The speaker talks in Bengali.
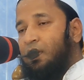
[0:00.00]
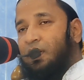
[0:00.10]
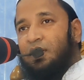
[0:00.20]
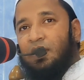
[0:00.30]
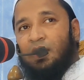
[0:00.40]

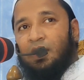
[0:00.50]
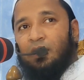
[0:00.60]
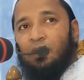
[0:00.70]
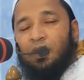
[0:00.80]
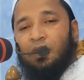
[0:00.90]
কি
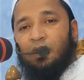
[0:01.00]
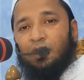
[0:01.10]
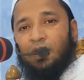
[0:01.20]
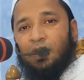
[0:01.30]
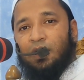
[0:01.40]
শিক্ষিত কি
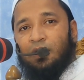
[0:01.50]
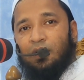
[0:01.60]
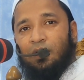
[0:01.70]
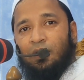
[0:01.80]
অশিক্ষিত